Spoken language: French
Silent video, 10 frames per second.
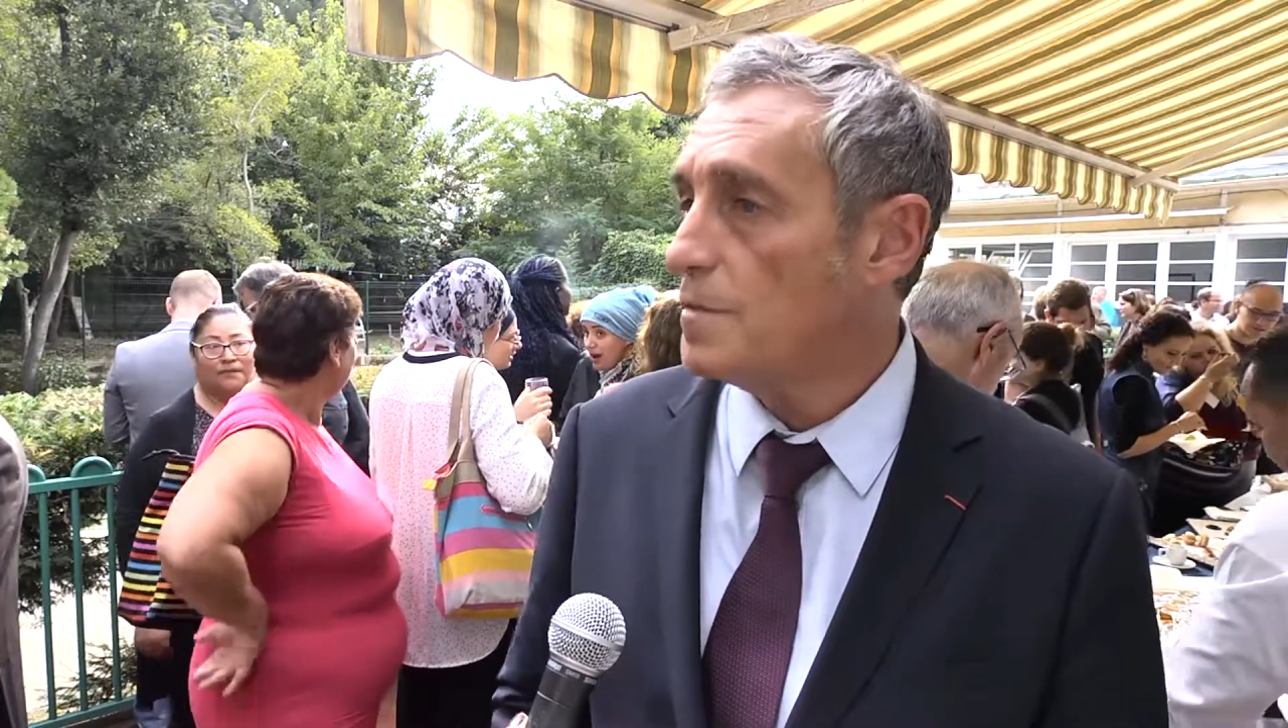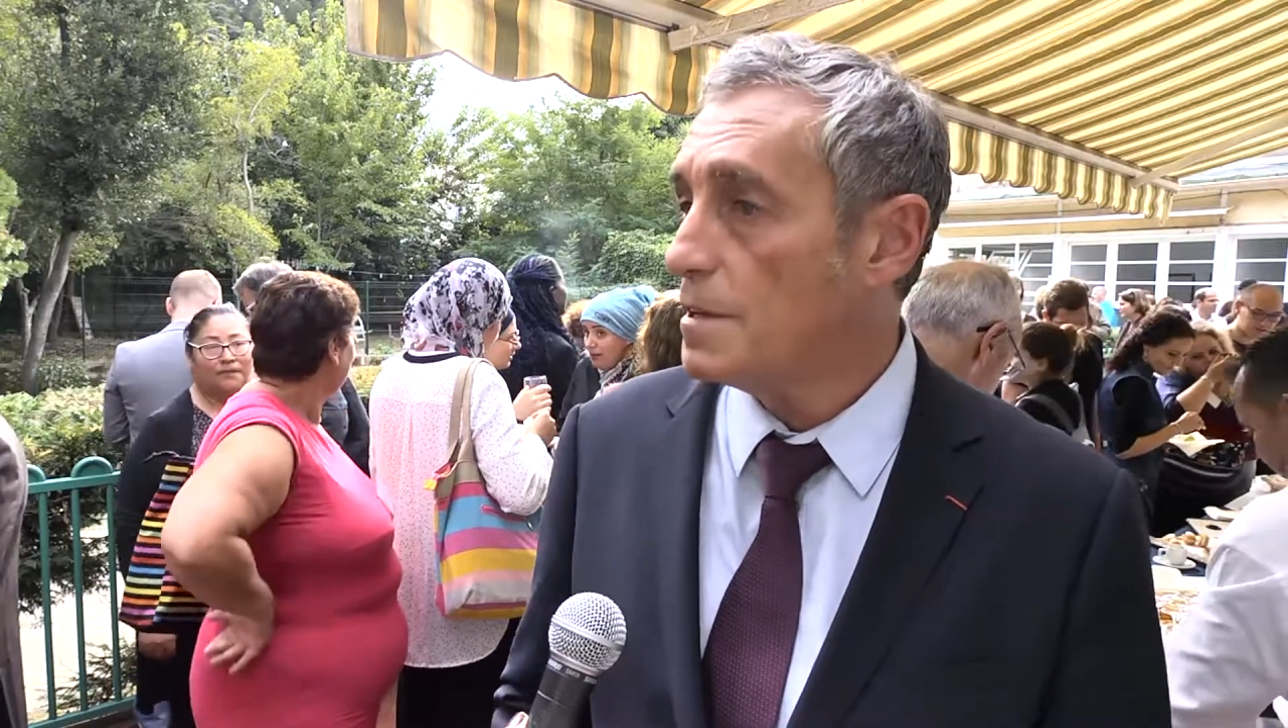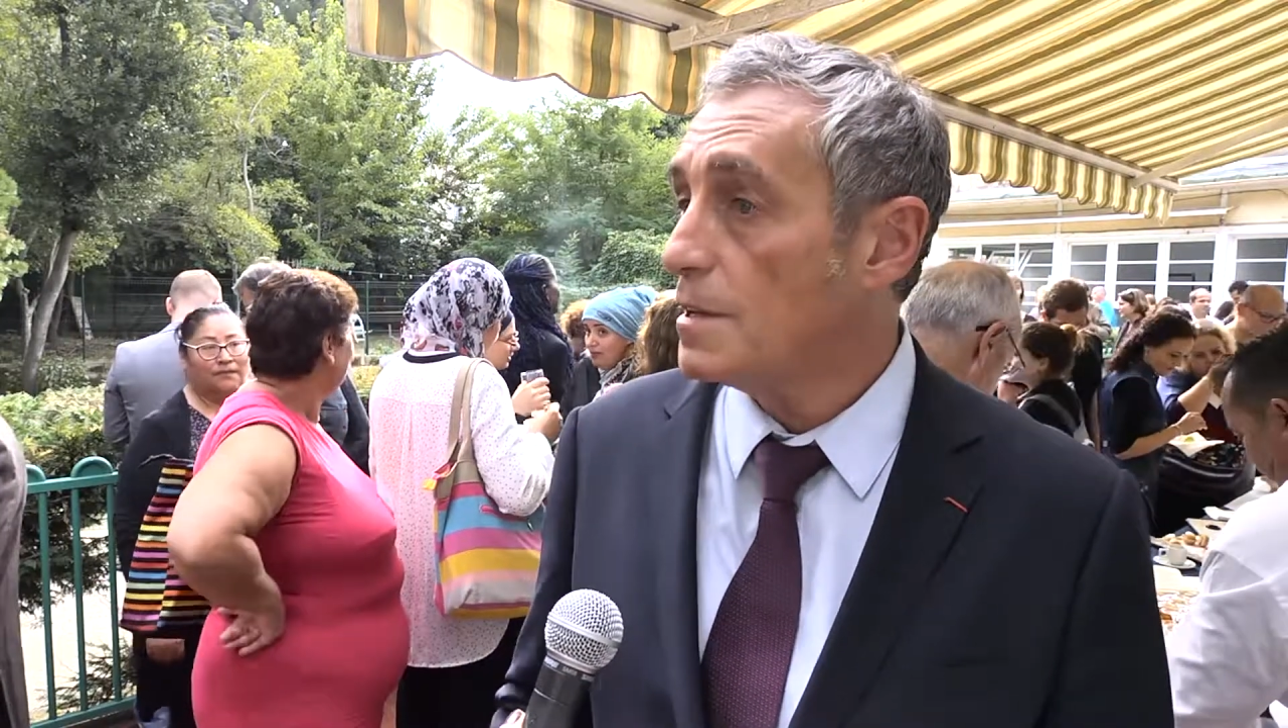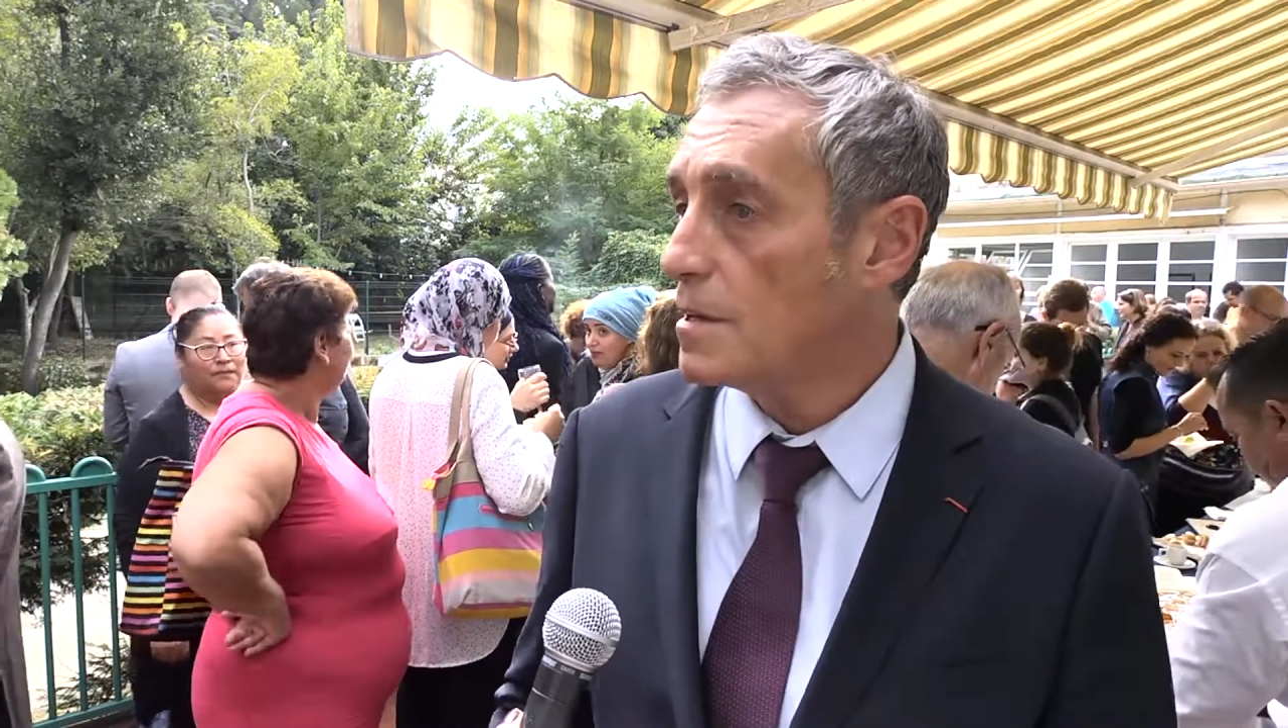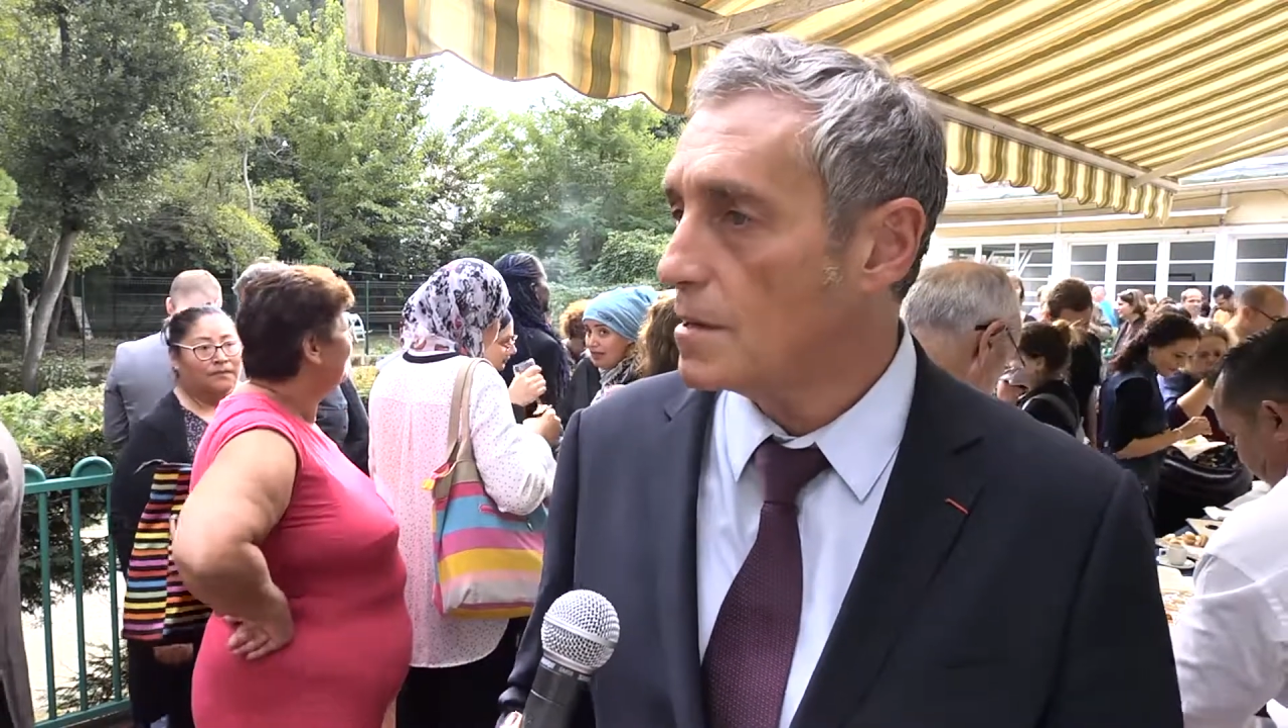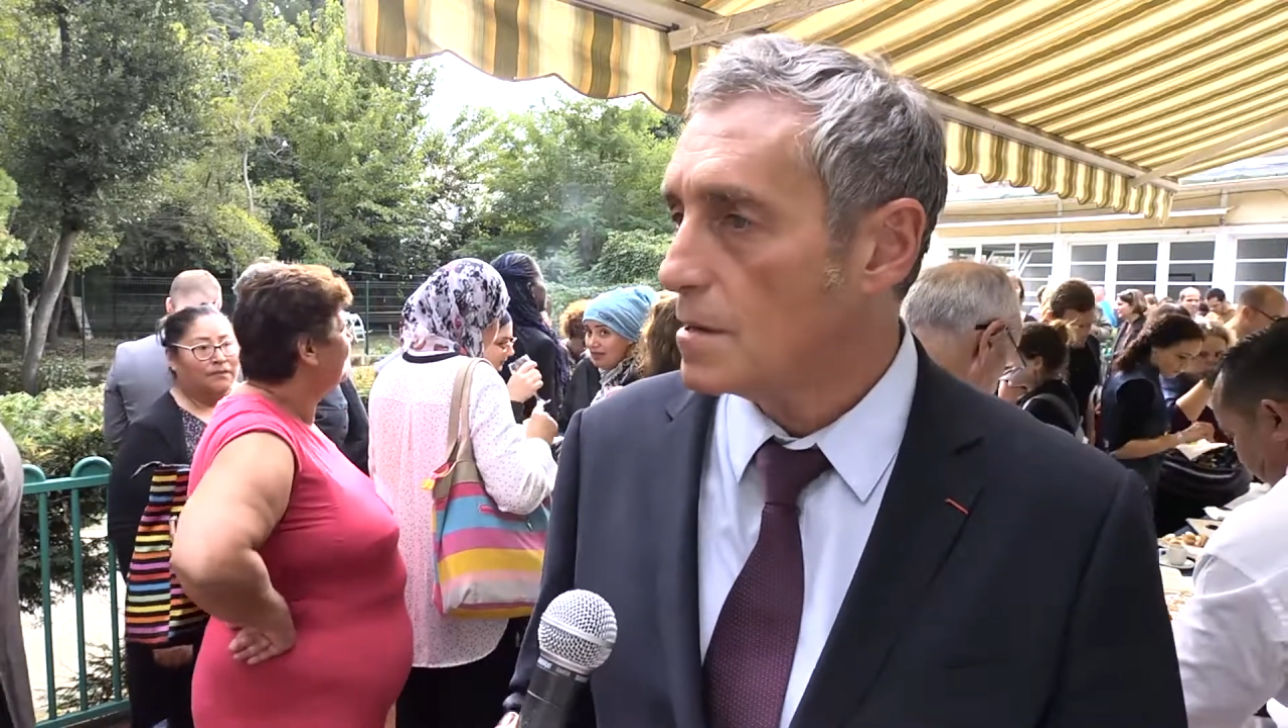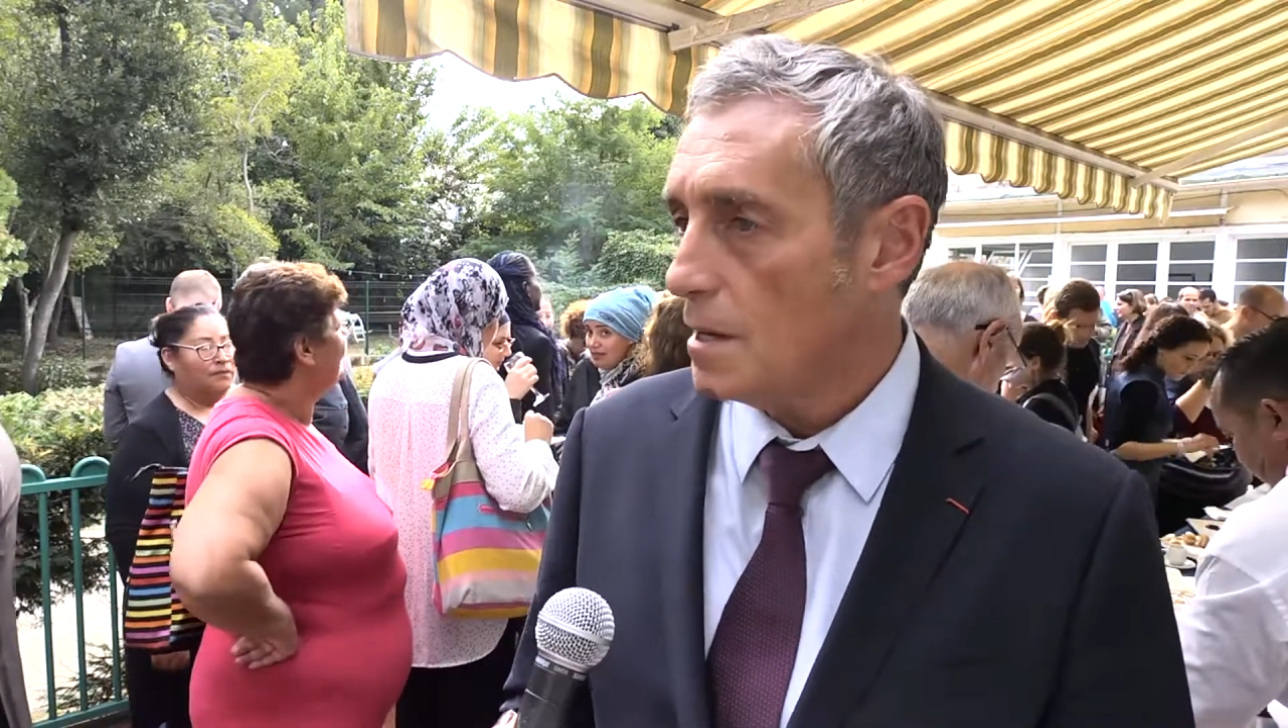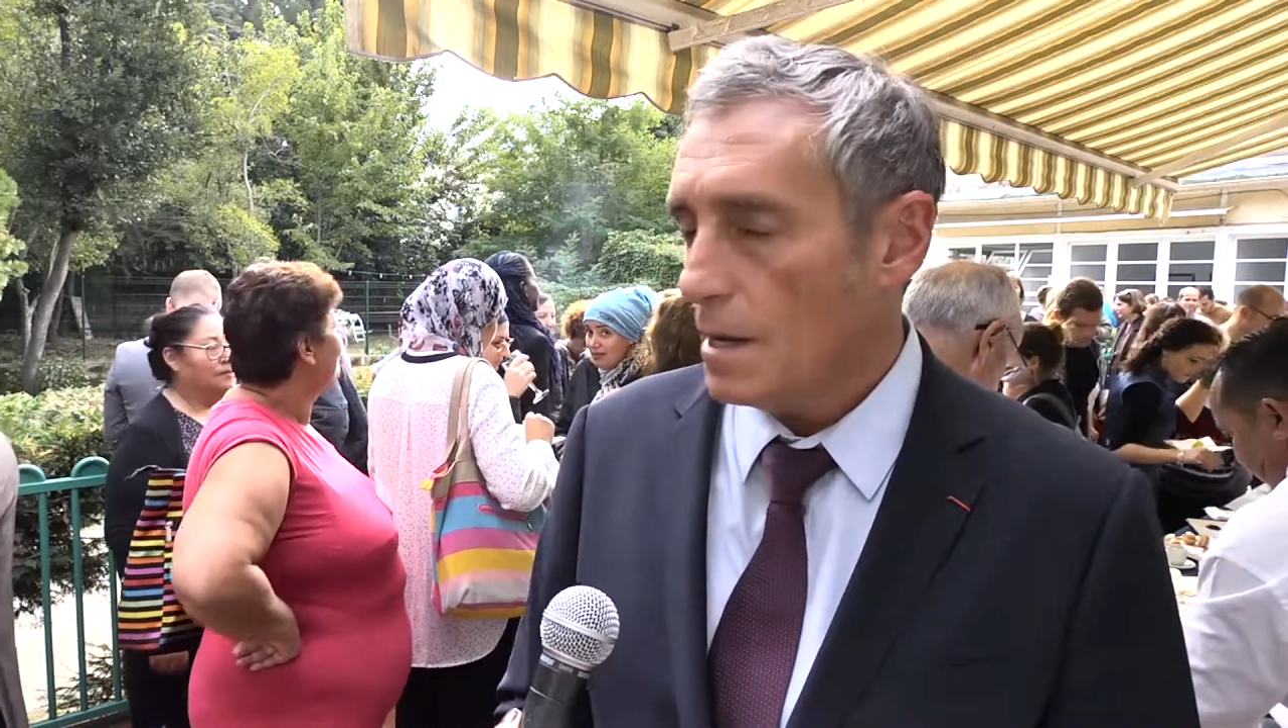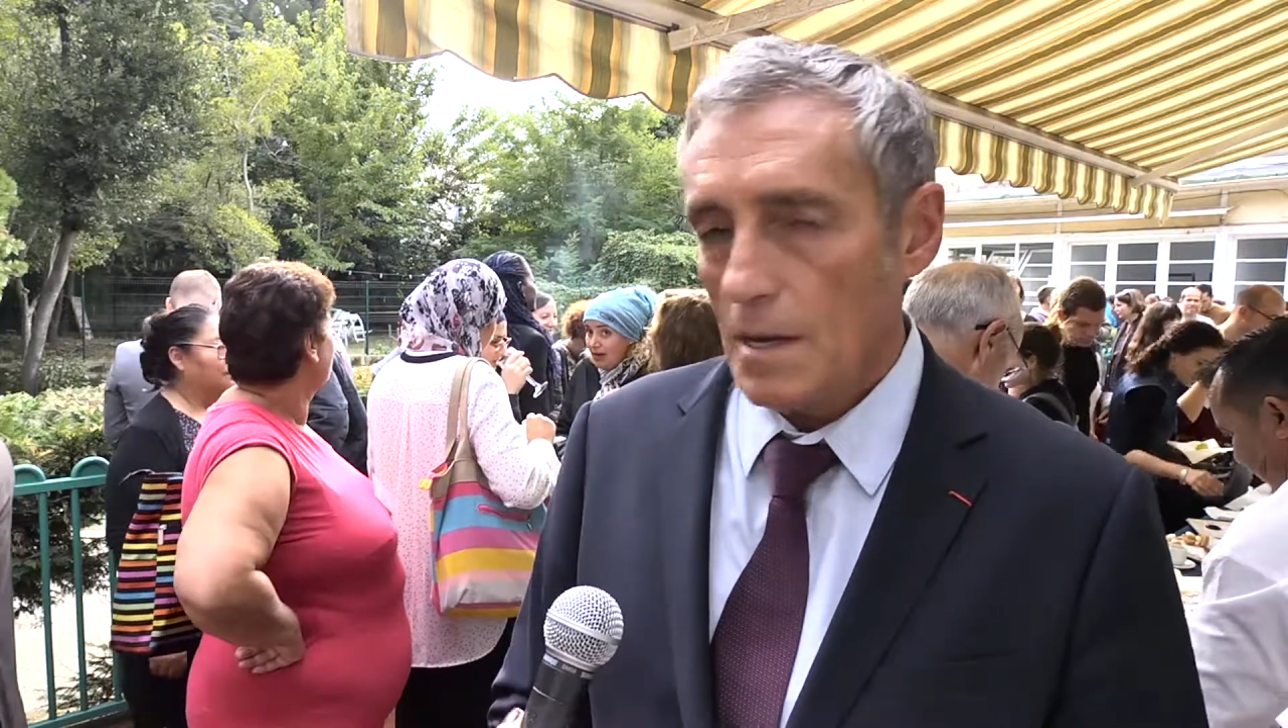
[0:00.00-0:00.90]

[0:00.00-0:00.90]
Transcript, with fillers: fine.